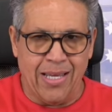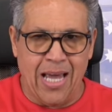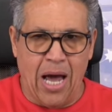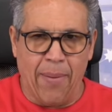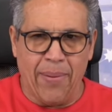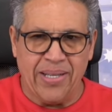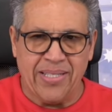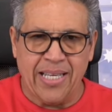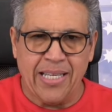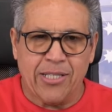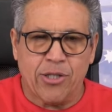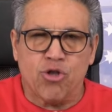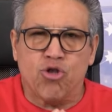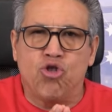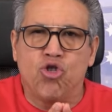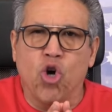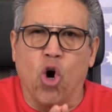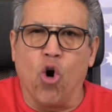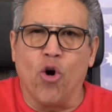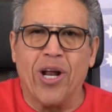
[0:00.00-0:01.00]
y a veces
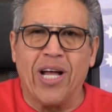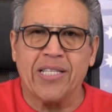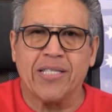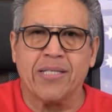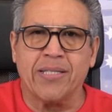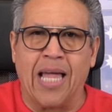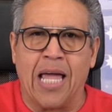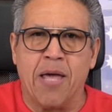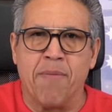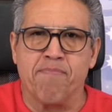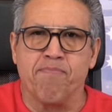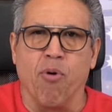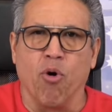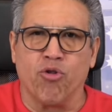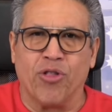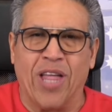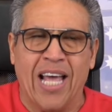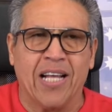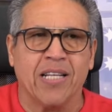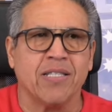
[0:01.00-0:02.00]
lloras de
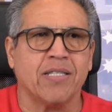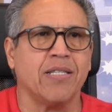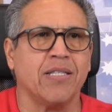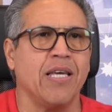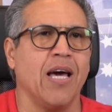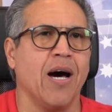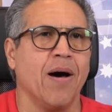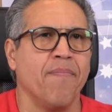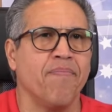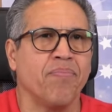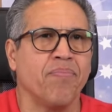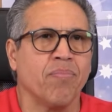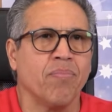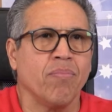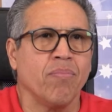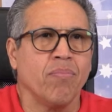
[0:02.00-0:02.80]
impotencia,